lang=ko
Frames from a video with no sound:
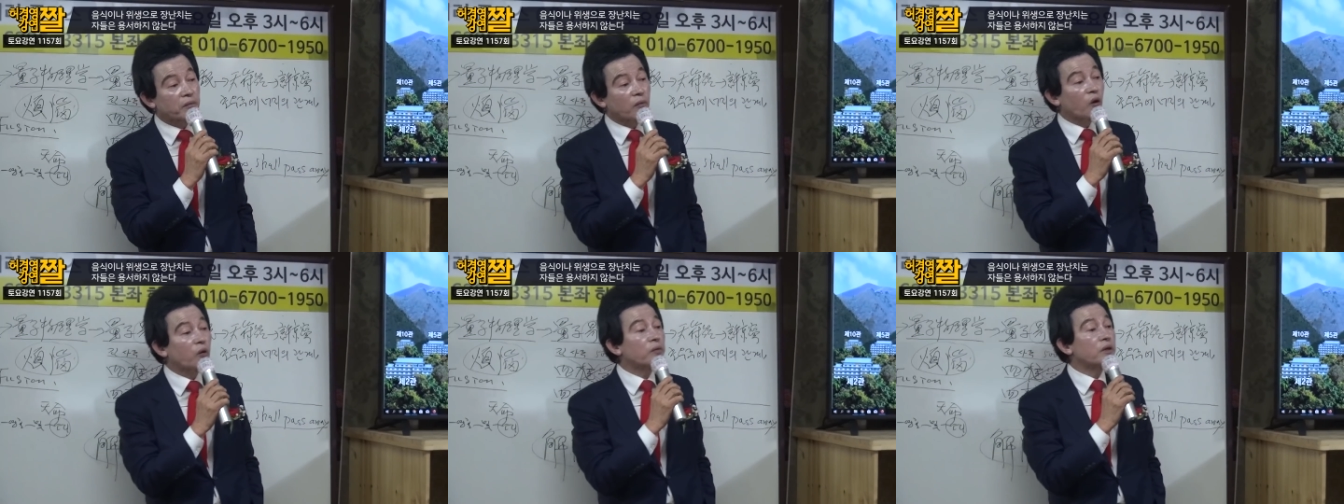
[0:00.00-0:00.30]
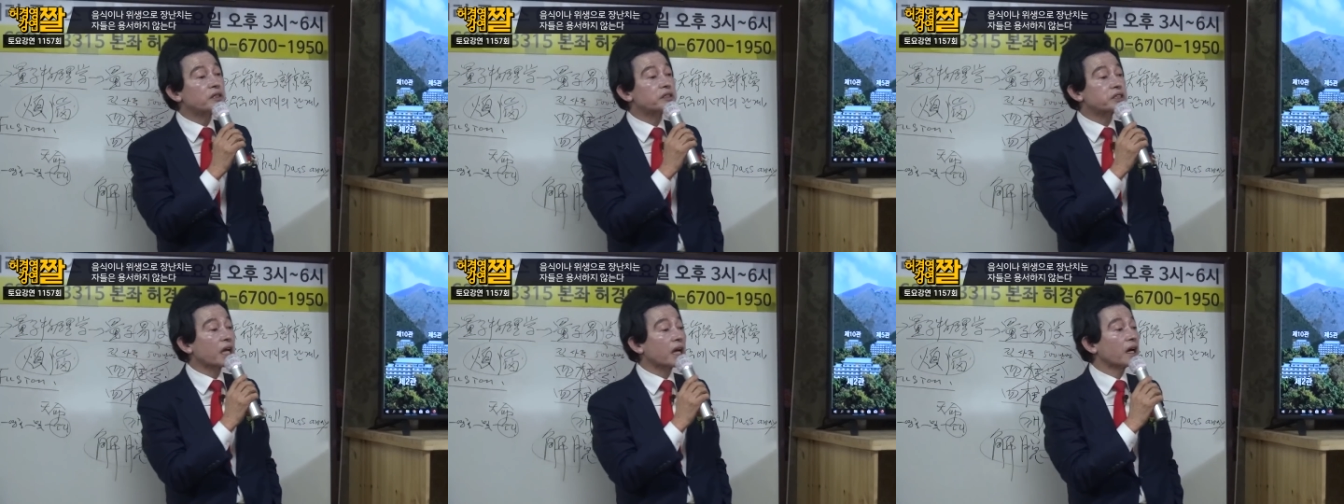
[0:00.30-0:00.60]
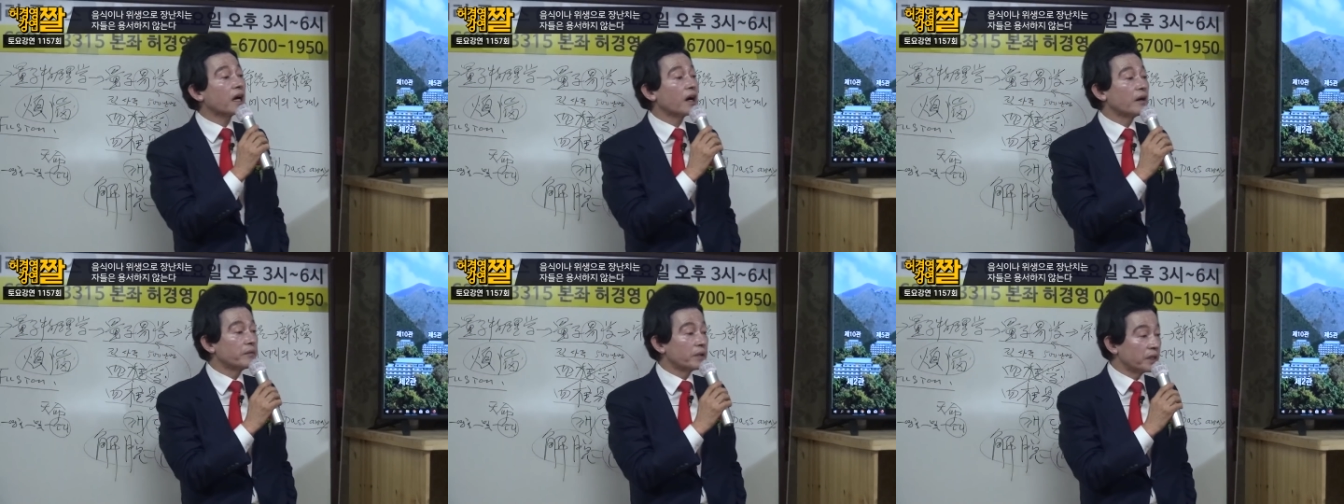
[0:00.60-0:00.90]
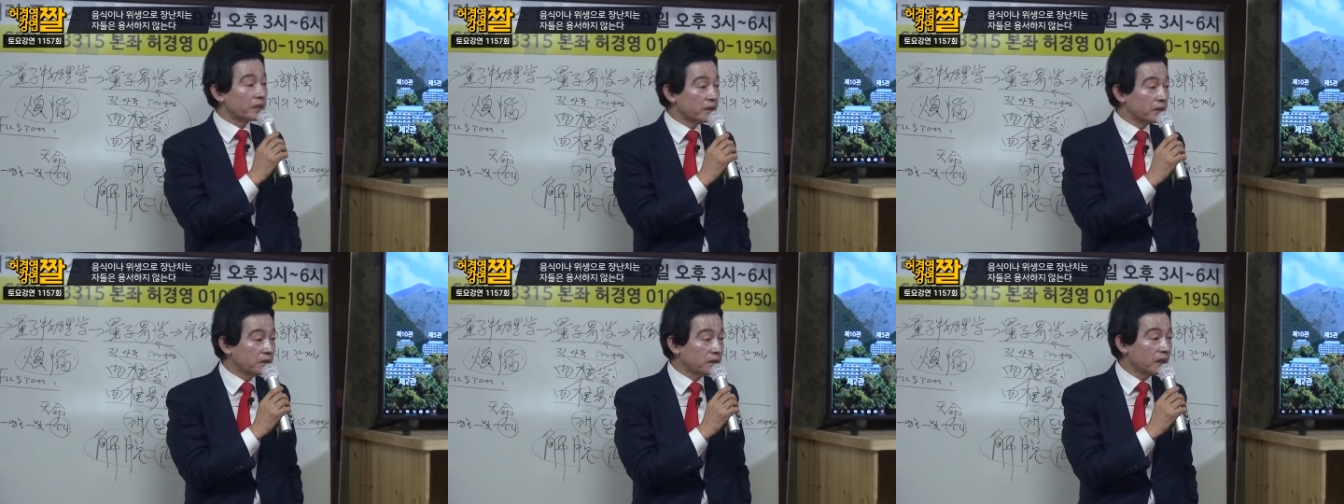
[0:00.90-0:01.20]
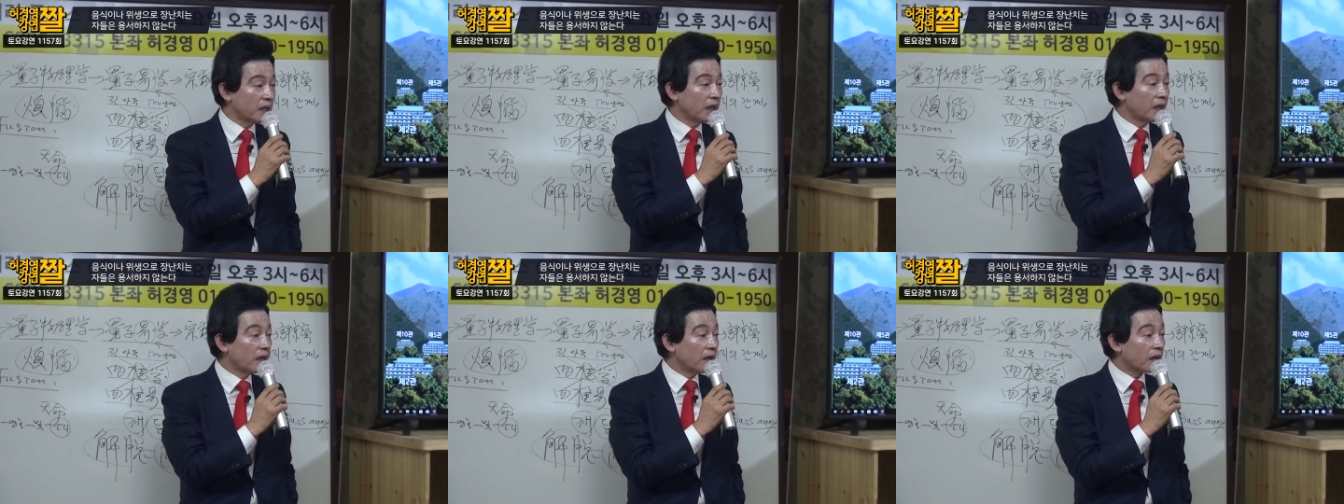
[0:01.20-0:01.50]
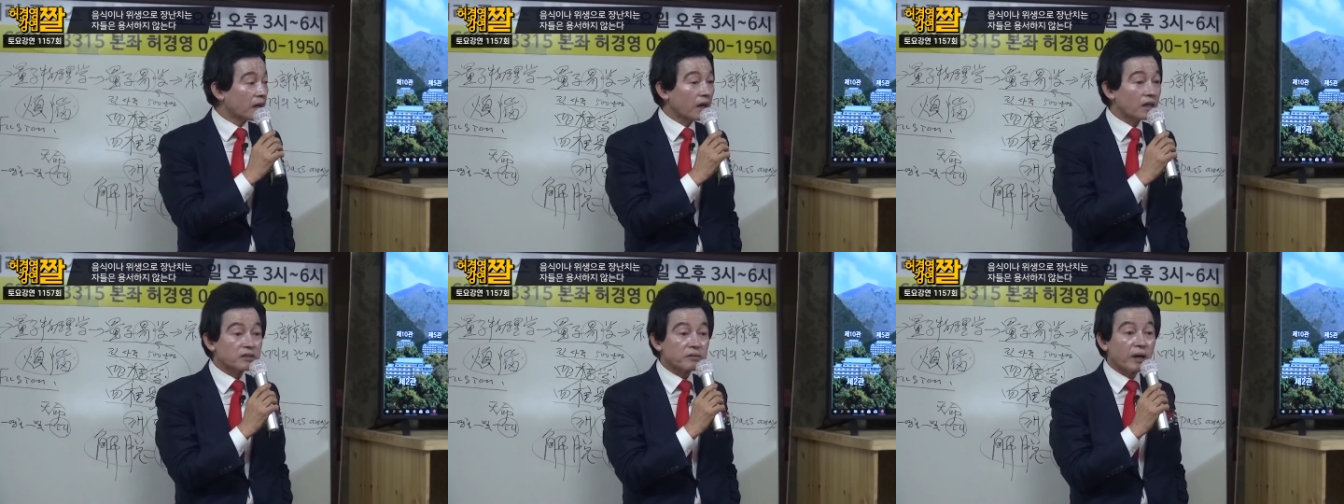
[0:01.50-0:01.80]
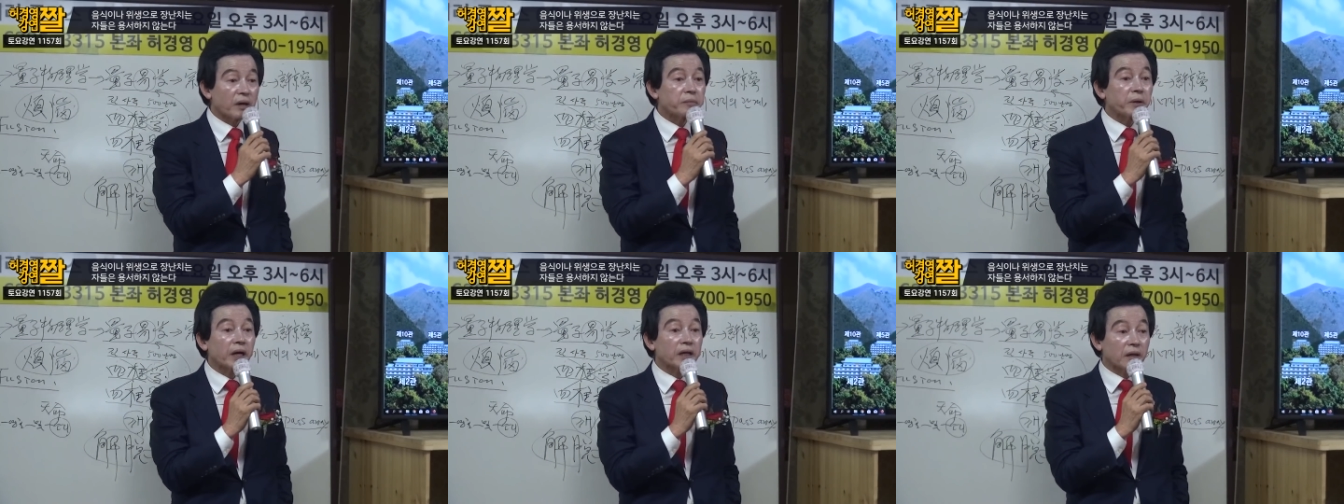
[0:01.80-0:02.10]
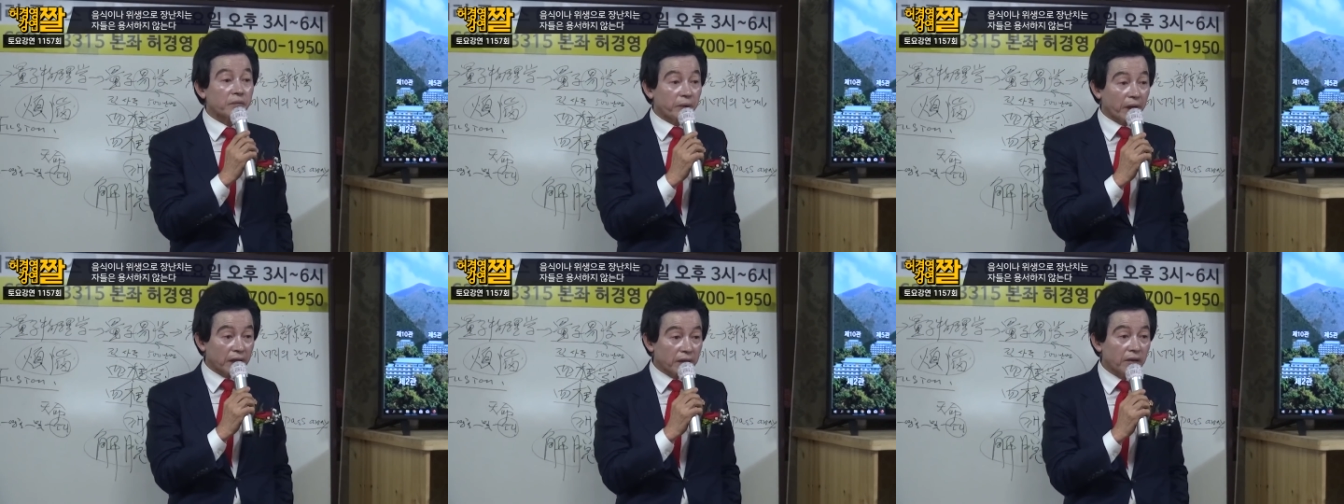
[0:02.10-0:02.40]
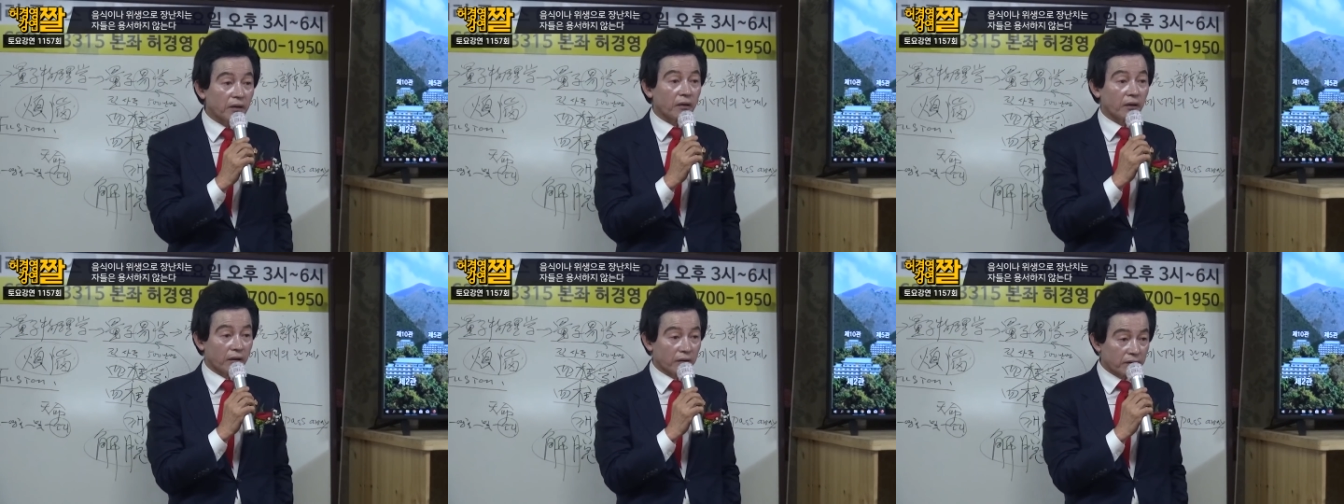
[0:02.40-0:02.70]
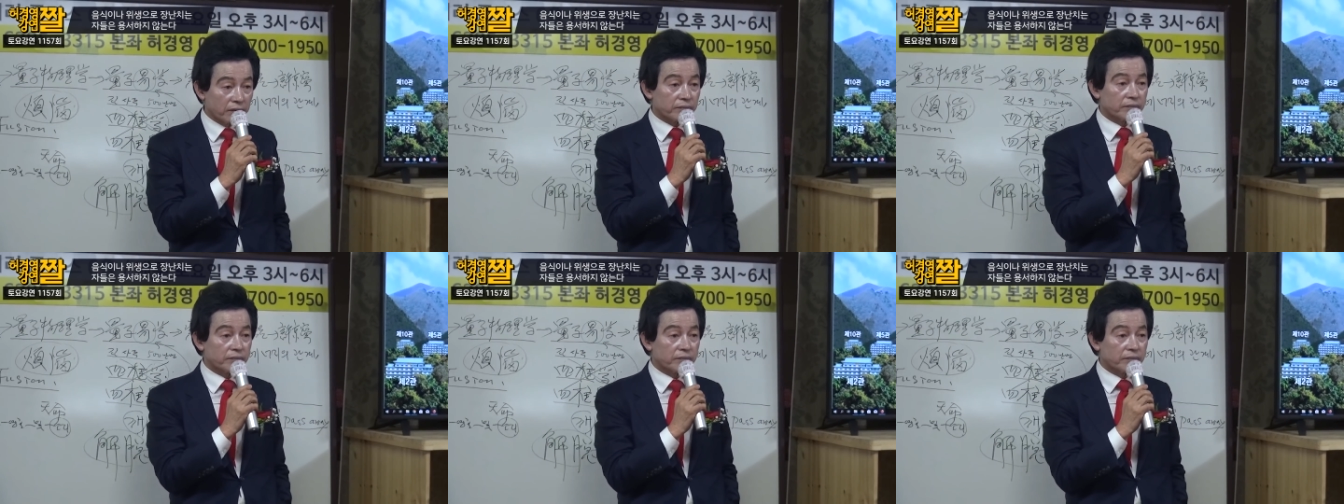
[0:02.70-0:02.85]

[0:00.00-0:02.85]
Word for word: 몸을 생각하면은 가슴 아파 안 아파요?